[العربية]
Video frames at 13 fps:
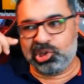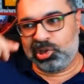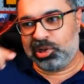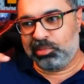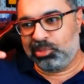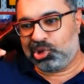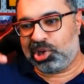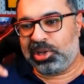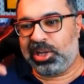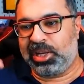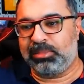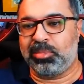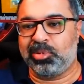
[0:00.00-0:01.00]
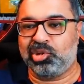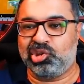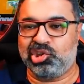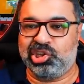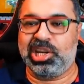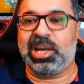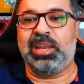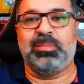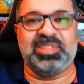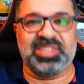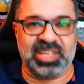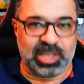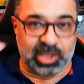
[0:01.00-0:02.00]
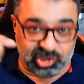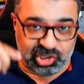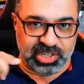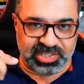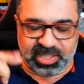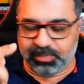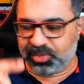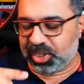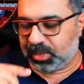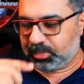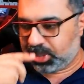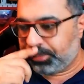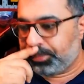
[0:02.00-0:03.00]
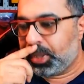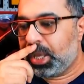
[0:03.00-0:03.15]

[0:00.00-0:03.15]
مش انا اللي بمشيه على مزاجي عشان استمتع بيه